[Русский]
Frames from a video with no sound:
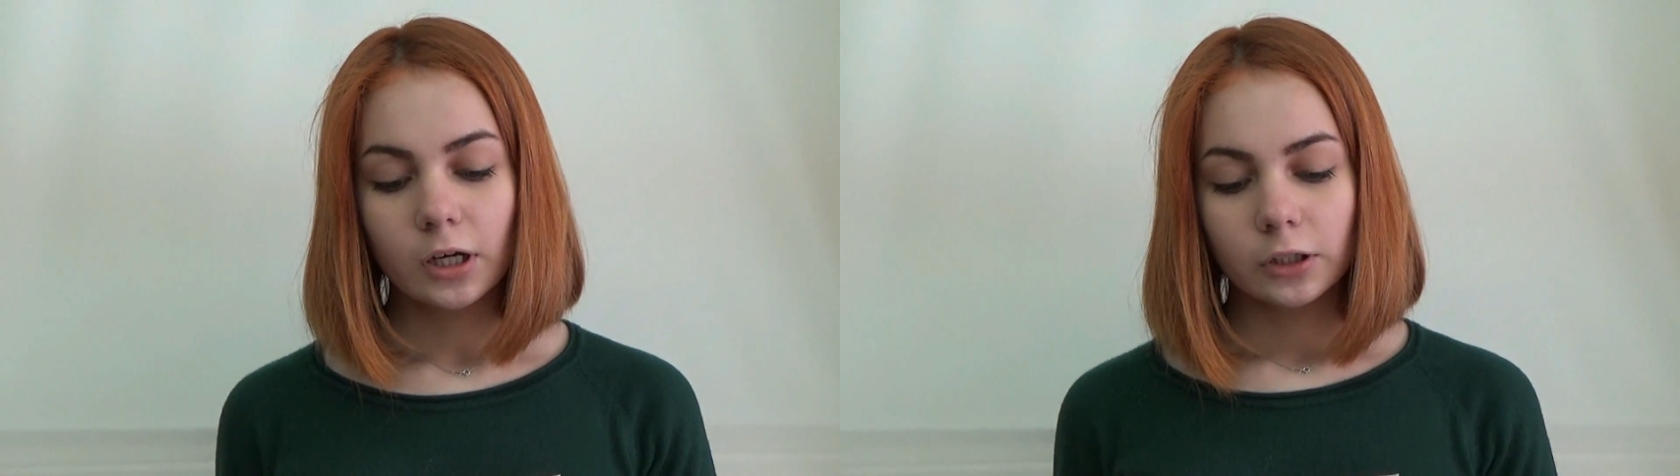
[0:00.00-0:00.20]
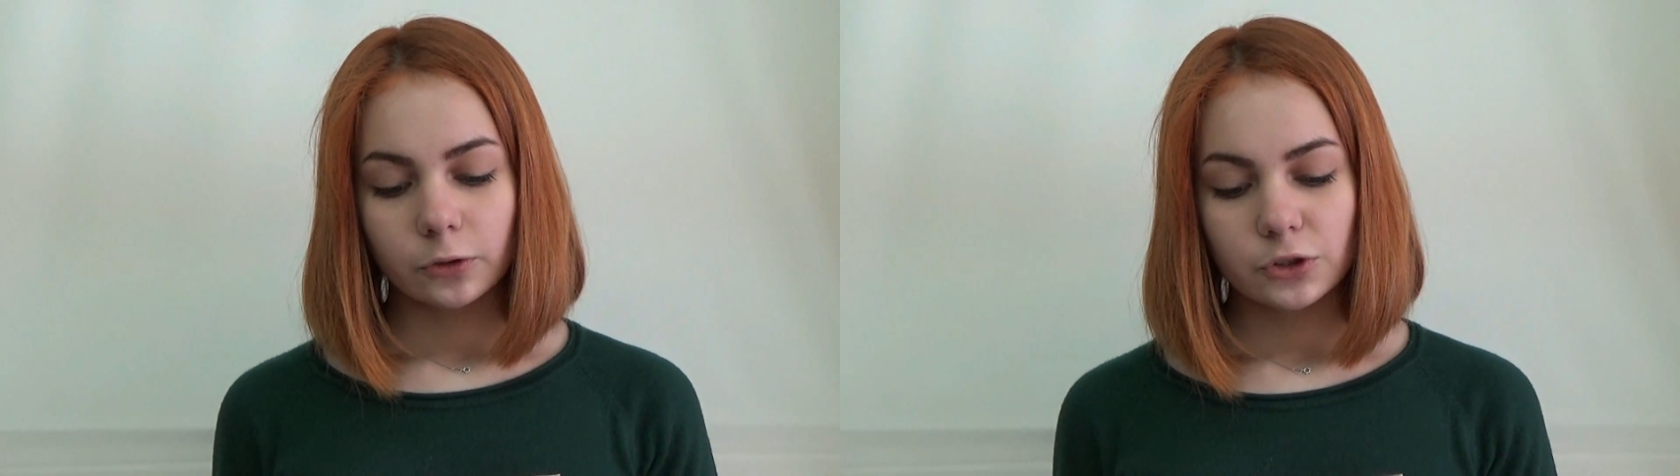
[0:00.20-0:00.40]

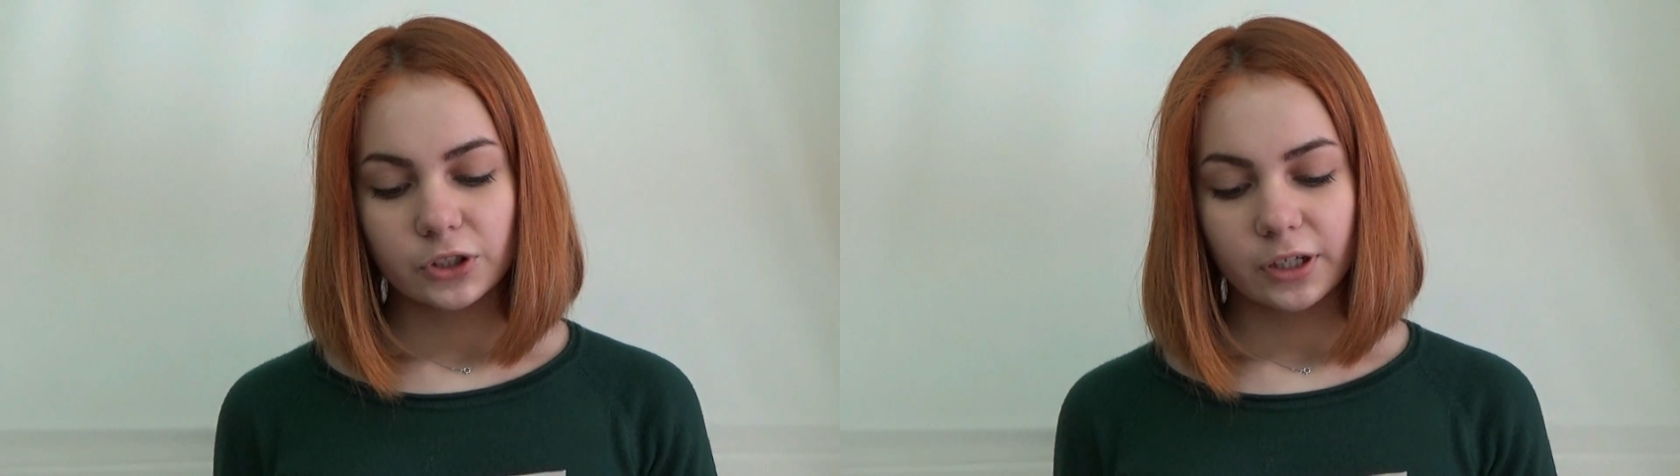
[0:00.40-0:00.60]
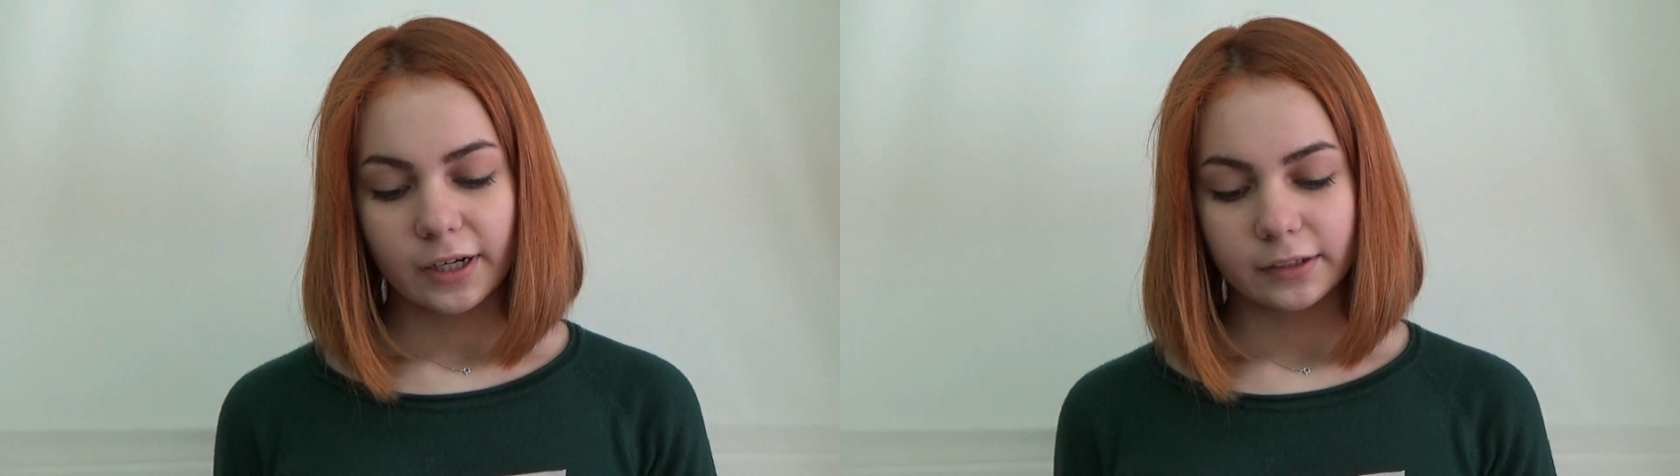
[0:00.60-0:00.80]
Точно
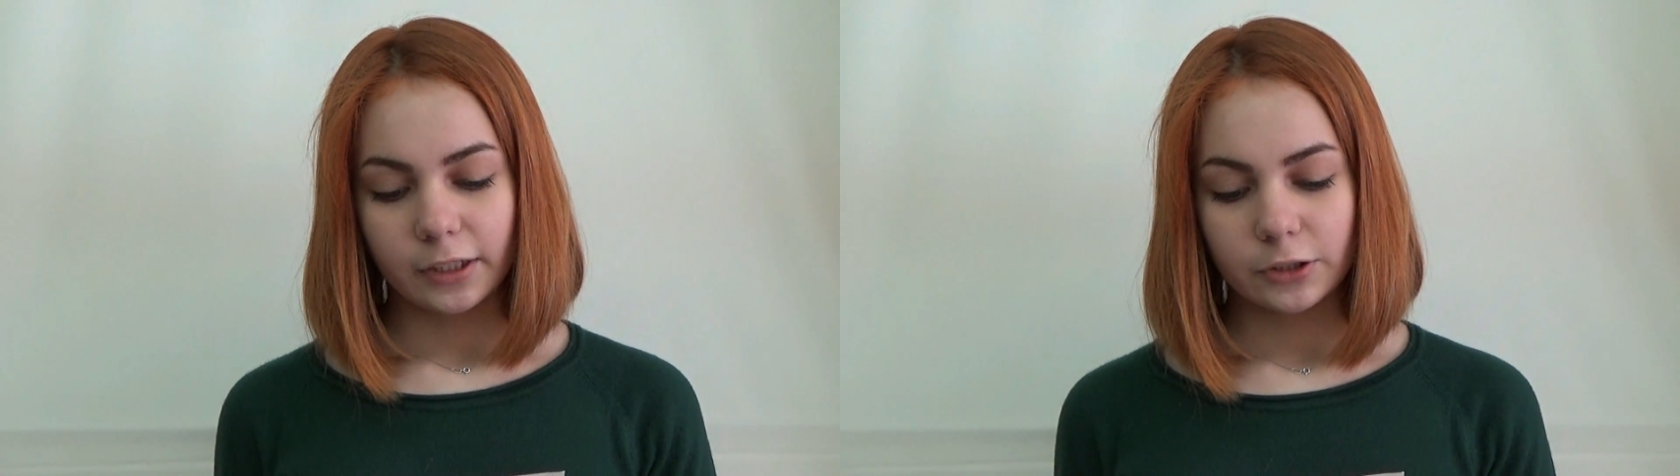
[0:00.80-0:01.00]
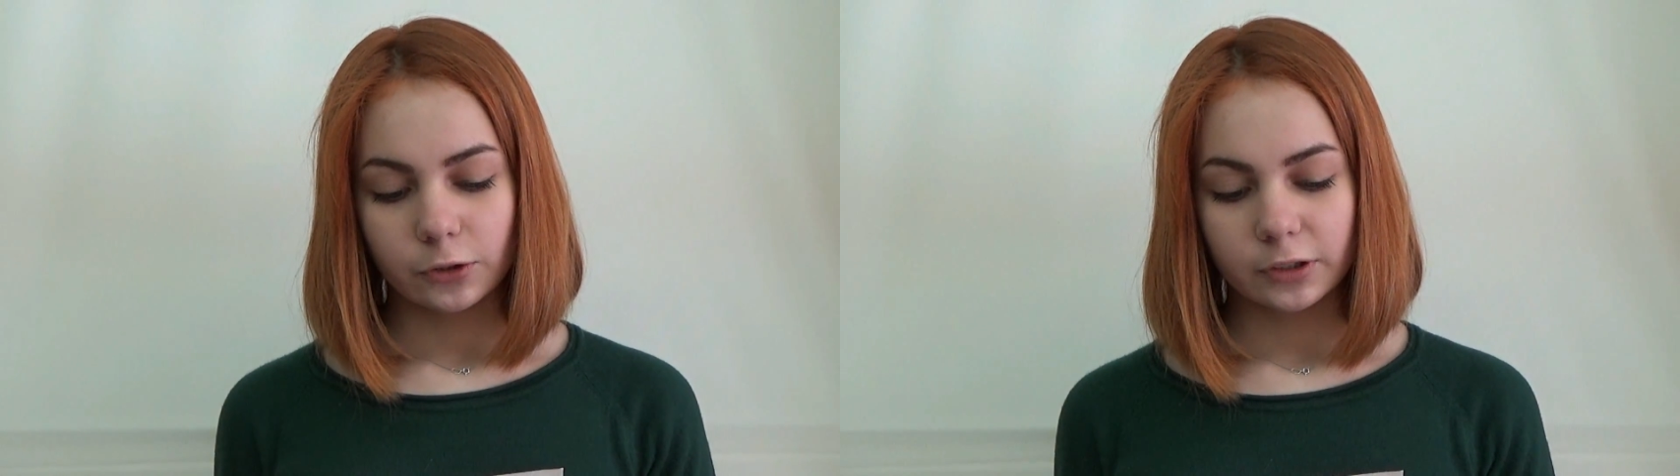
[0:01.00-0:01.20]
град
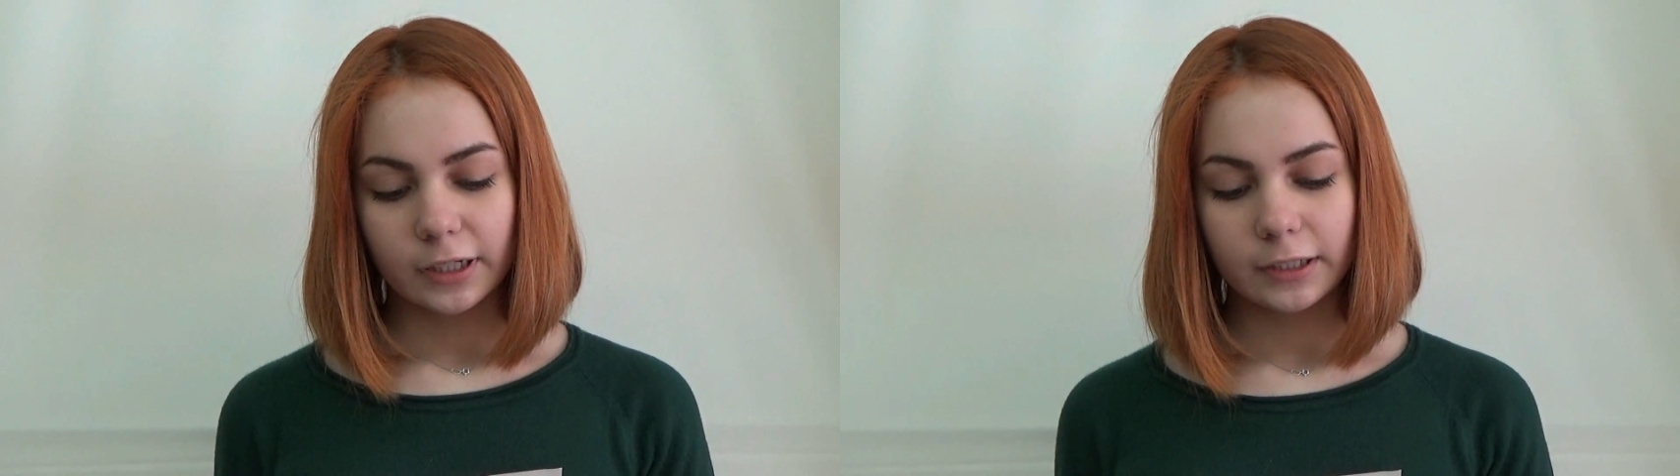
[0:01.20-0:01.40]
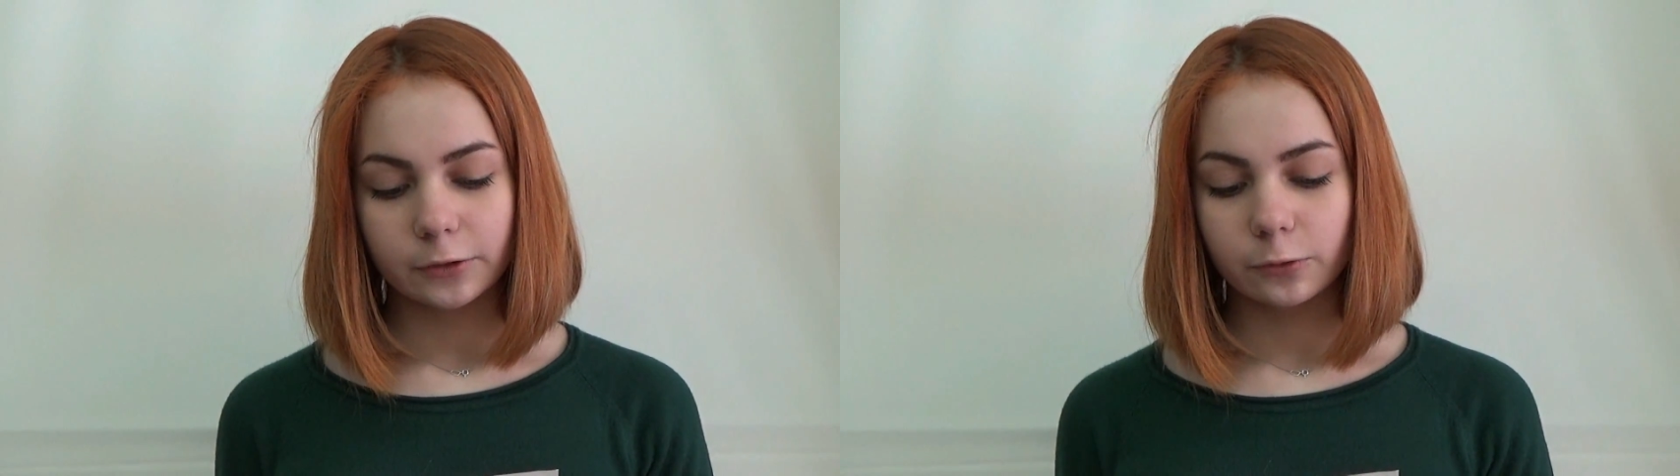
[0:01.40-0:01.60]
трясет
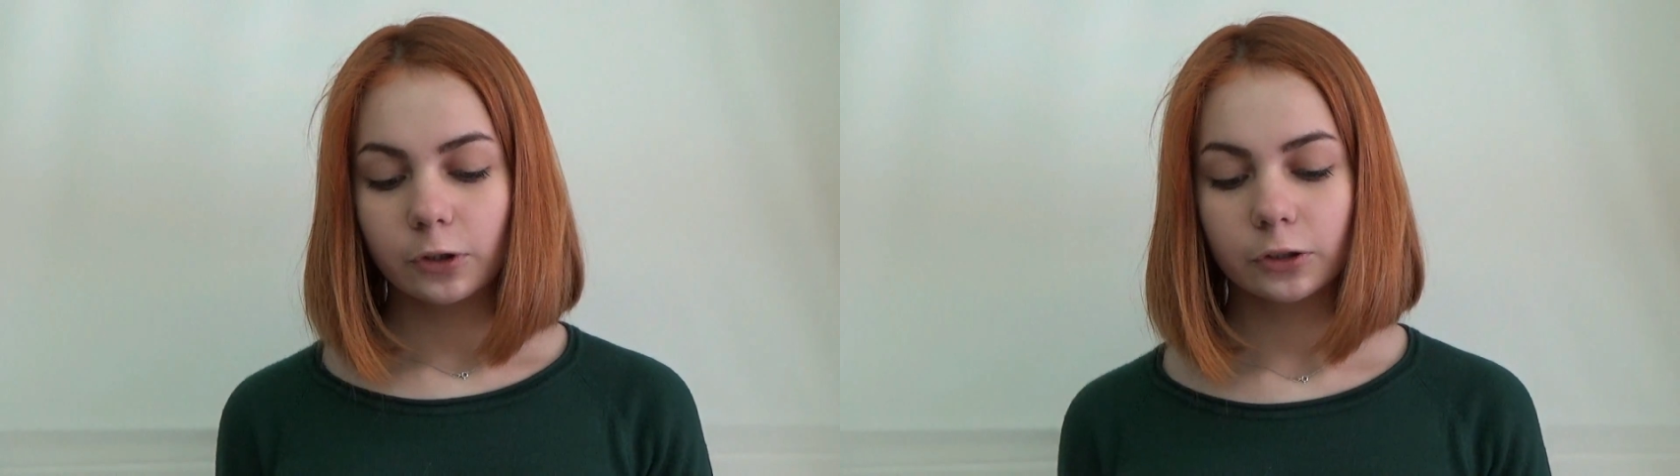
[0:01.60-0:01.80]
калину,